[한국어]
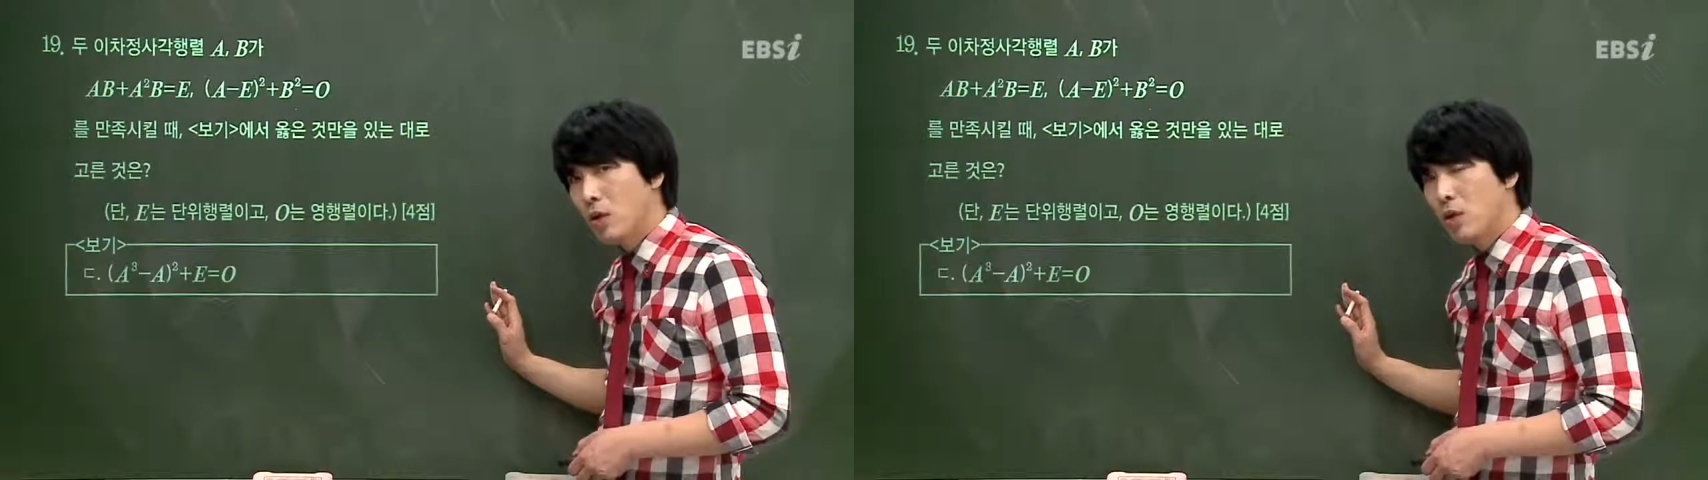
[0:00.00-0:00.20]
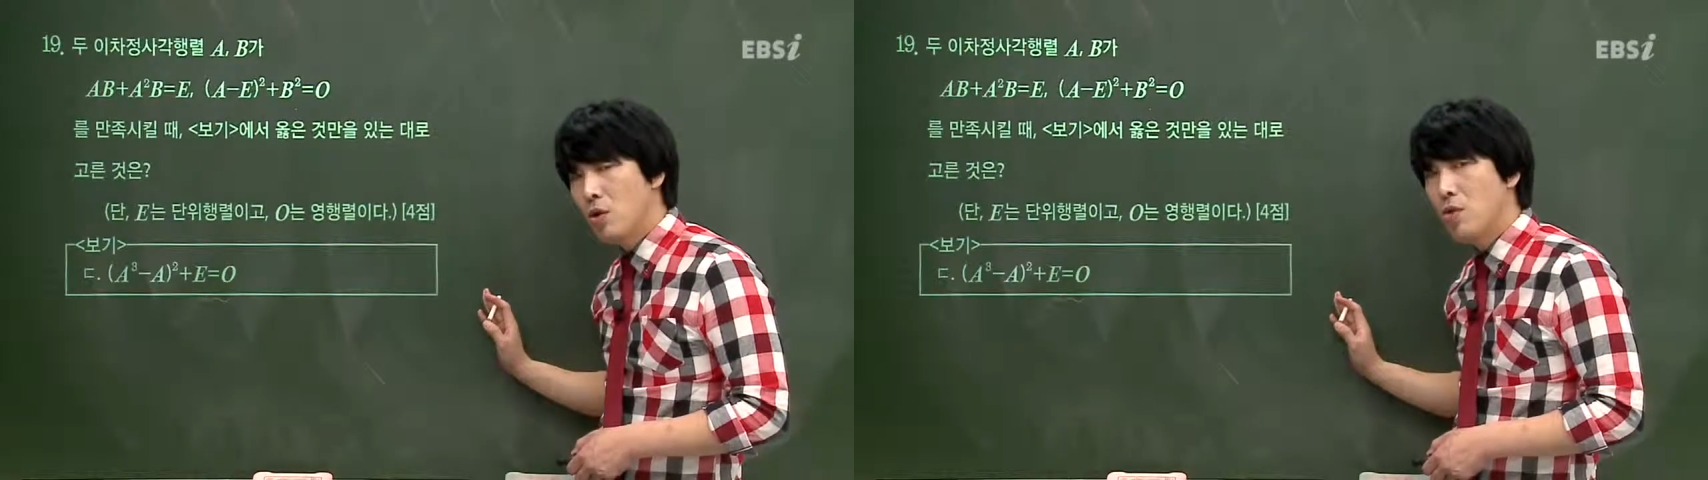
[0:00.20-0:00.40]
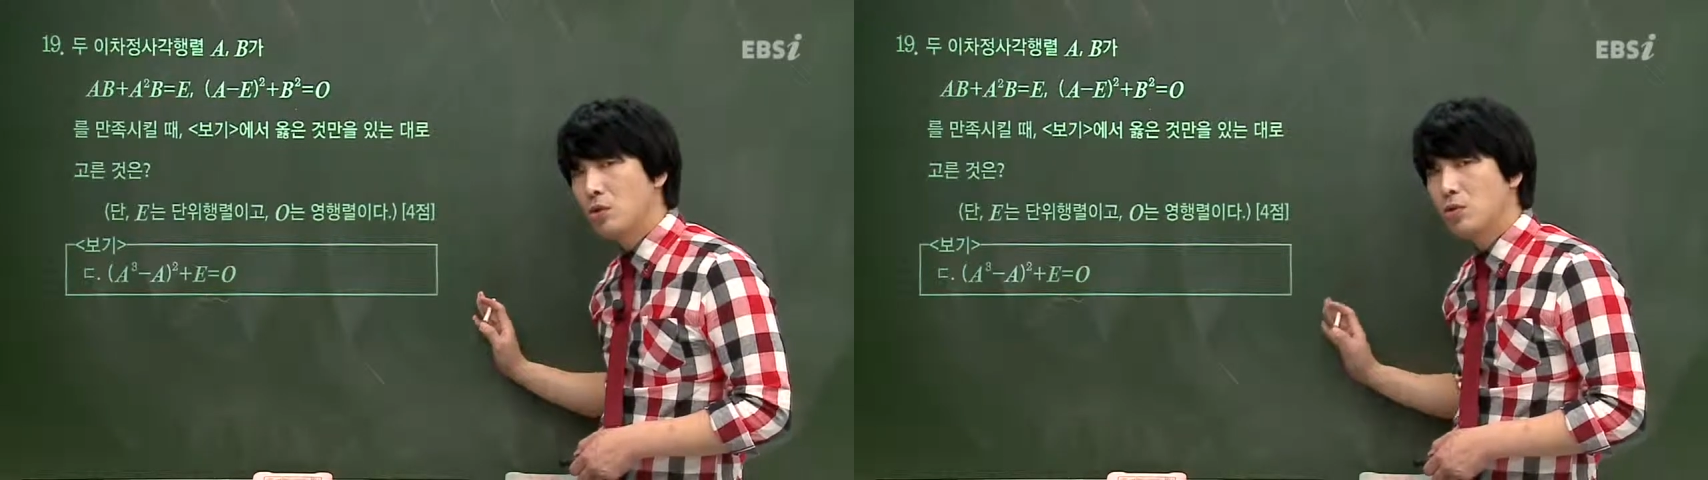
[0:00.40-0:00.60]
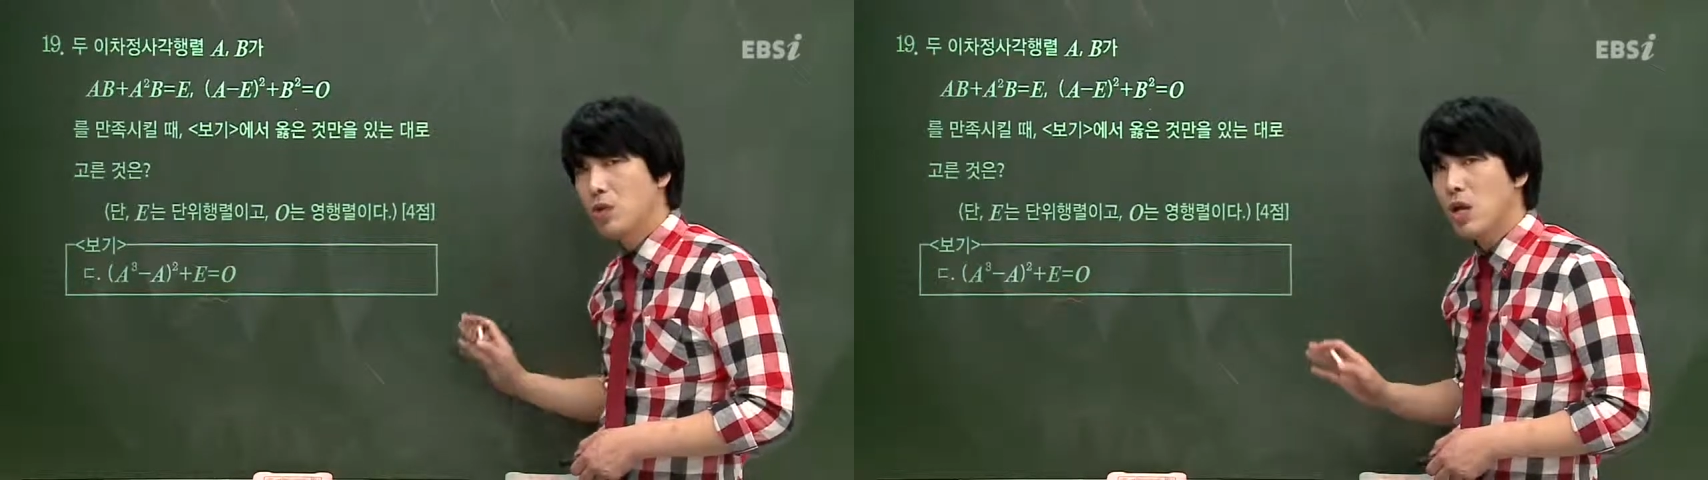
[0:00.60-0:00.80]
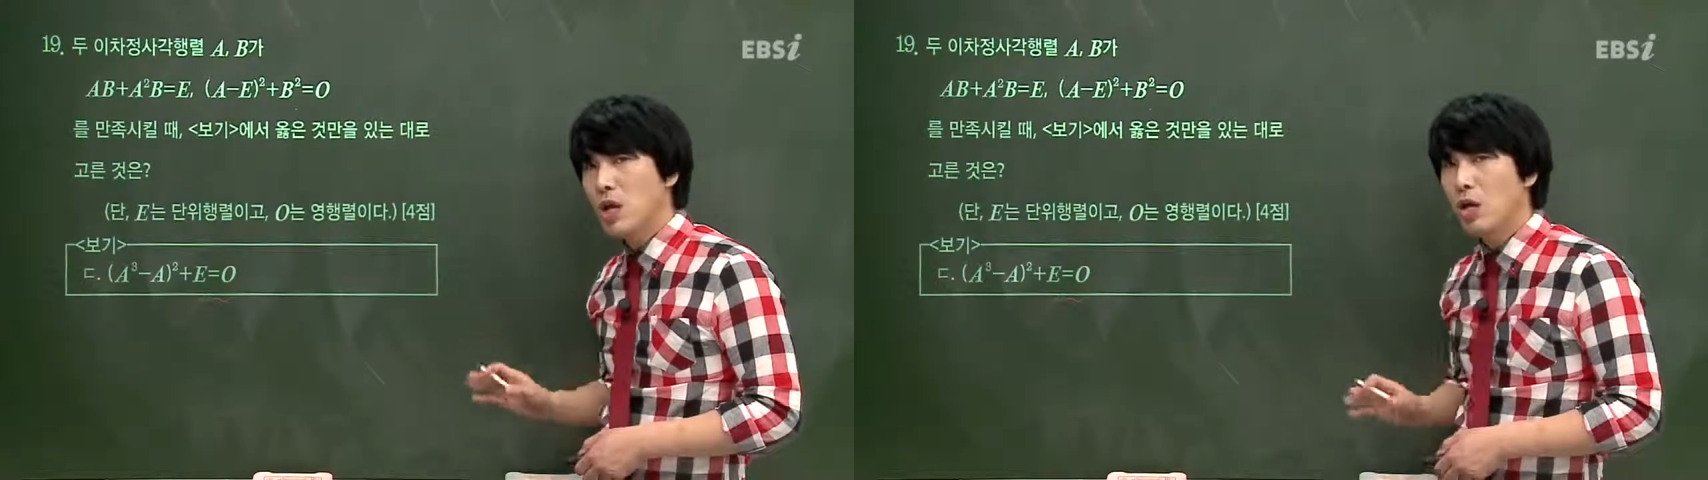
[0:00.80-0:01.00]
이런
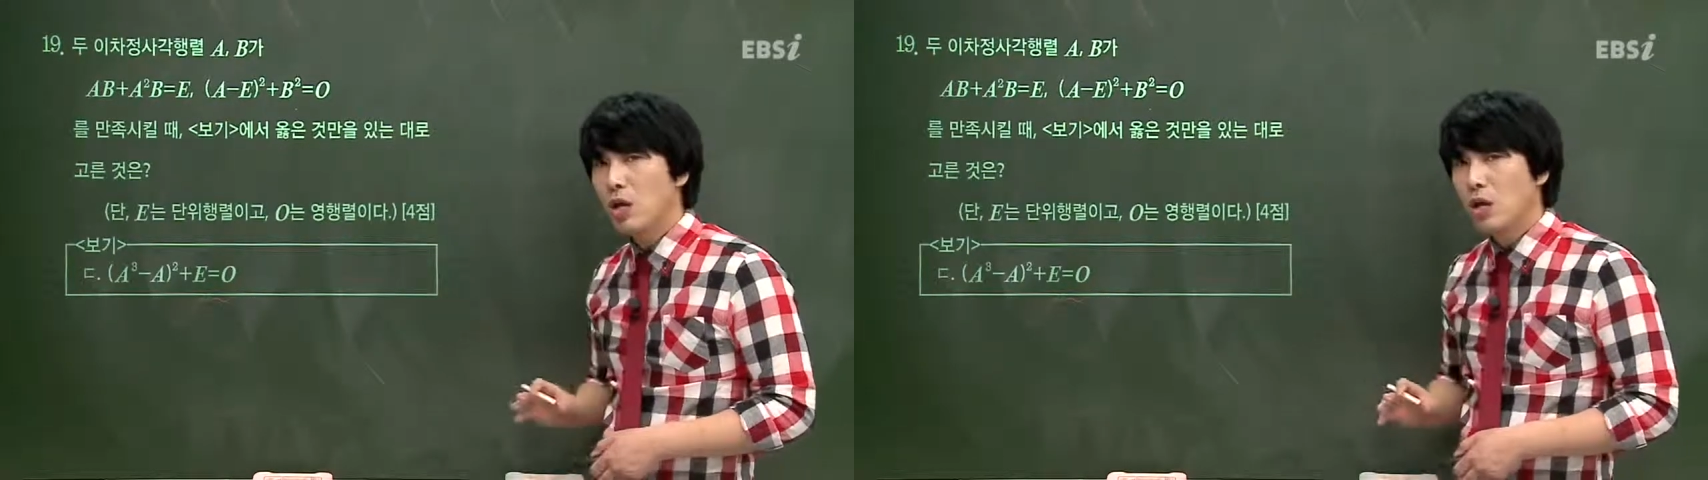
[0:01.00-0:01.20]
것들이